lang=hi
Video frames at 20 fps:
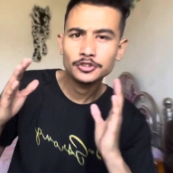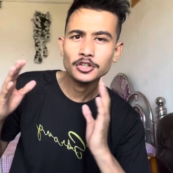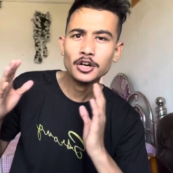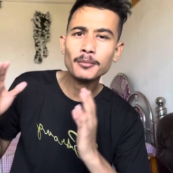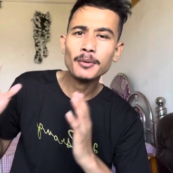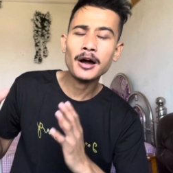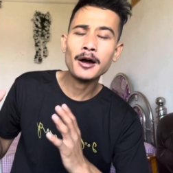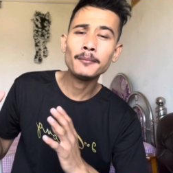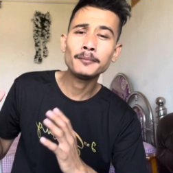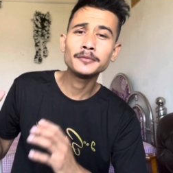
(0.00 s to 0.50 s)

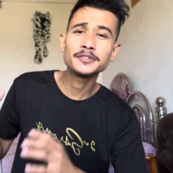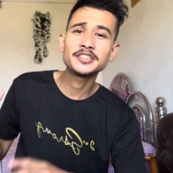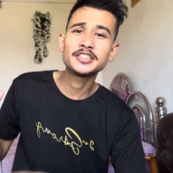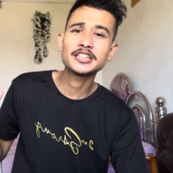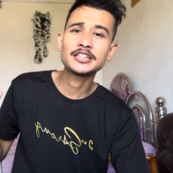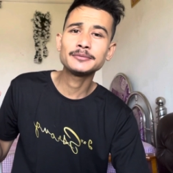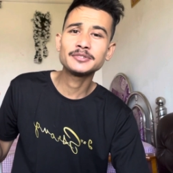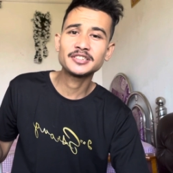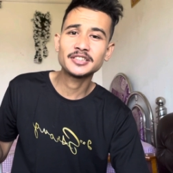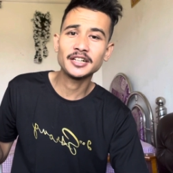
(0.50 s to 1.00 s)
जब हम
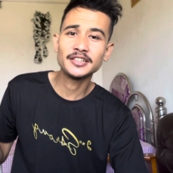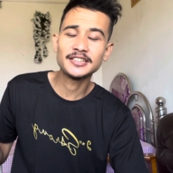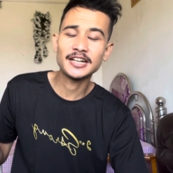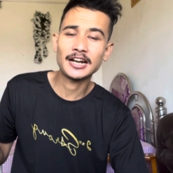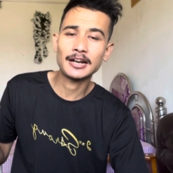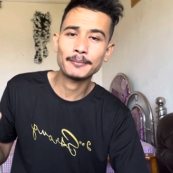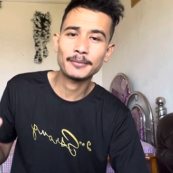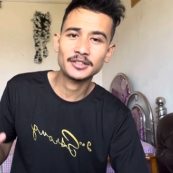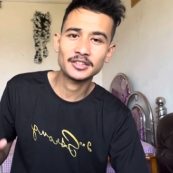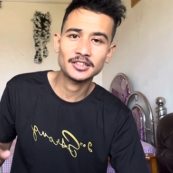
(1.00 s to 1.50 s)
सिक्किम स्टेट
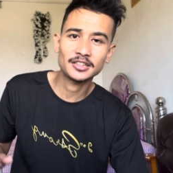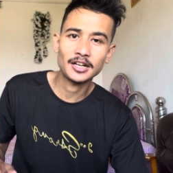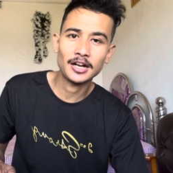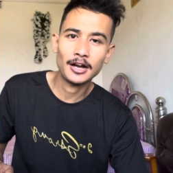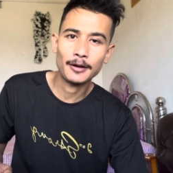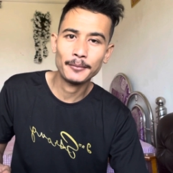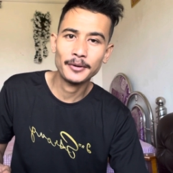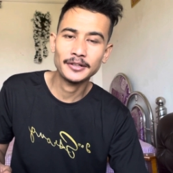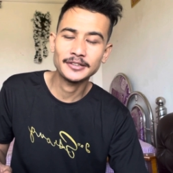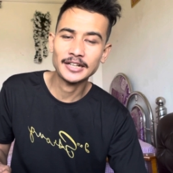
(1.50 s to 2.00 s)
जाना पड़ता था तो
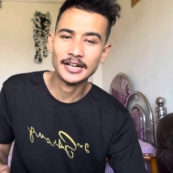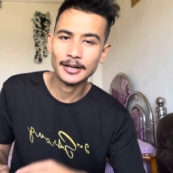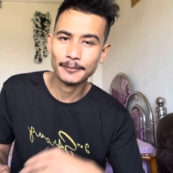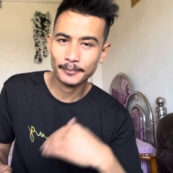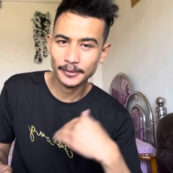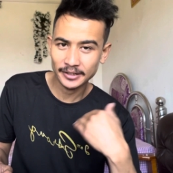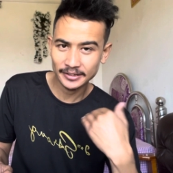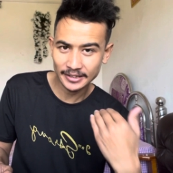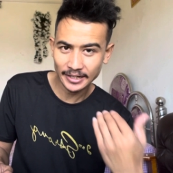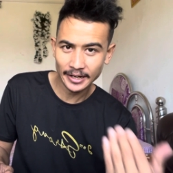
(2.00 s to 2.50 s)
हमें जाना
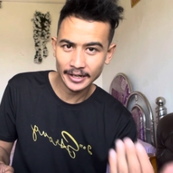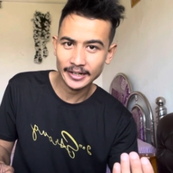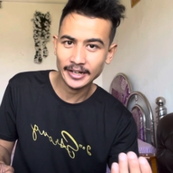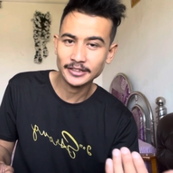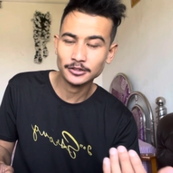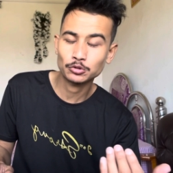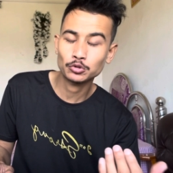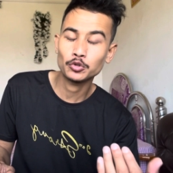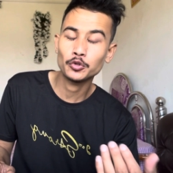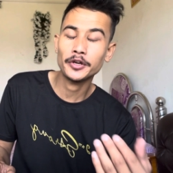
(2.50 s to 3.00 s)
पड़ता है
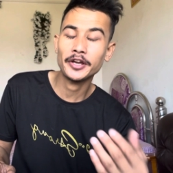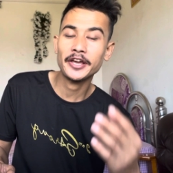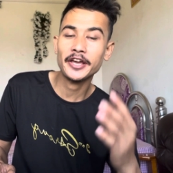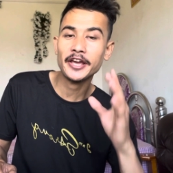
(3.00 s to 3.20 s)
गाइस तो